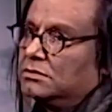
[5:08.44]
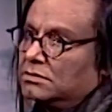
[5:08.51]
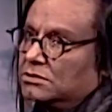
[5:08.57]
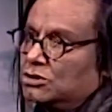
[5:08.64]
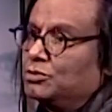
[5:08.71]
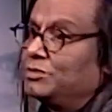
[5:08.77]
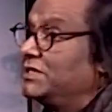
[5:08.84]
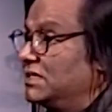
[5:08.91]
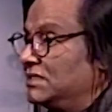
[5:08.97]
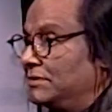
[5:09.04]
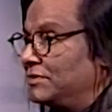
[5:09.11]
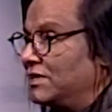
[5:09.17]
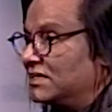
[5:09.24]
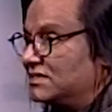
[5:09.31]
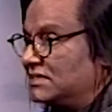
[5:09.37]
সুবিধা
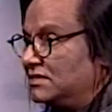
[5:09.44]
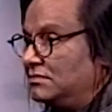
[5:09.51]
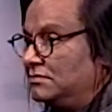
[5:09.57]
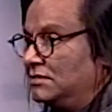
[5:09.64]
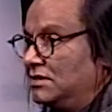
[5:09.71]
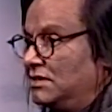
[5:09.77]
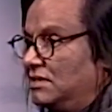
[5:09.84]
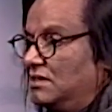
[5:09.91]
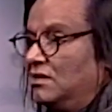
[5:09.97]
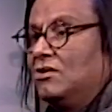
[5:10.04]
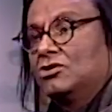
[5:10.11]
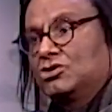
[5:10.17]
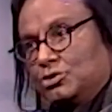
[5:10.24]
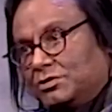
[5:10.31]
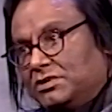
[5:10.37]
যেমন আছে
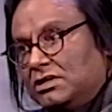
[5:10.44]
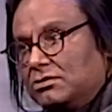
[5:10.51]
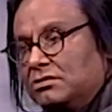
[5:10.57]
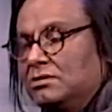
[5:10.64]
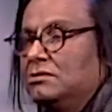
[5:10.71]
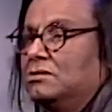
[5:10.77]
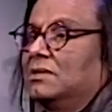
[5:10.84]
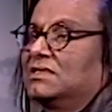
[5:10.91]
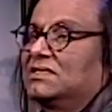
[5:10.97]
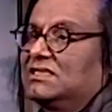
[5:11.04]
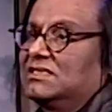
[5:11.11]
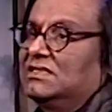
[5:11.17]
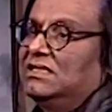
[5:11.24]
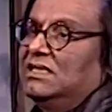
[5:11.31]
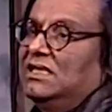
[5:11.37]
অসুবিধাও কিন্তু আছে
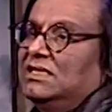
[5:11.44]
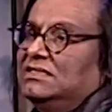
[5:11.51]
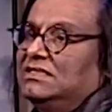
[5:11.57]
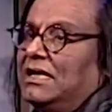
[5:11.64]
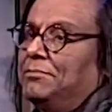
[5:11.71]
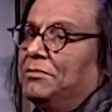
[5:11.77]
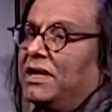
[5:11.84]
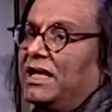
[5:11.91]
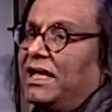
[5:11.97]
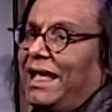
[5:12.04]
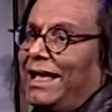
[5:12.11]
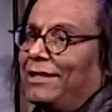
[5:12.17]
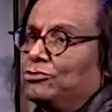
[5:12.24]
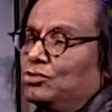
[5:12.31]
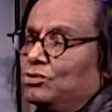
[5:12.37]
যে আমরা
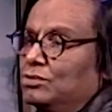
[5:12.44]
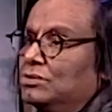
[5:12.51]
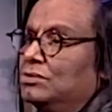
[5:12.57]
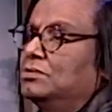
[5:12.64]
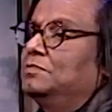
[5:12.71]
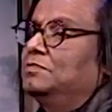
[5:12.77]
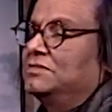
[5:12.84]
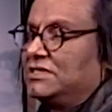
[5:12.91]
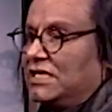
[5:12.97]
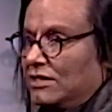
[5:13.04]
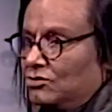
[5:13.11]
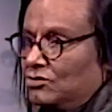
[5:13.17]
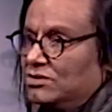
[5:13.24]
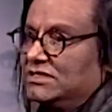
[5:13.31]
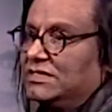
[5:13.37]
এত
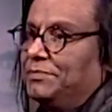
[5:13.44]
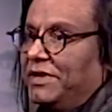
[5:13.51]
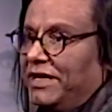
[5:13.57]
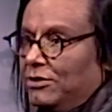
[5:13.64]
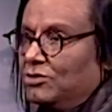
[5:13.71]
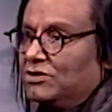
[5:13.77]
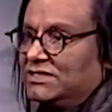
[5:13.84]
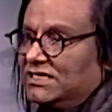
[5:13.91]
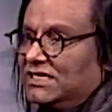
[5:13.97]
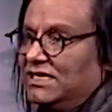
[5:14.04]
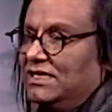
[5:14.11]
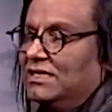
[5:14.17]
ছাত্র যে বের হচ্ছে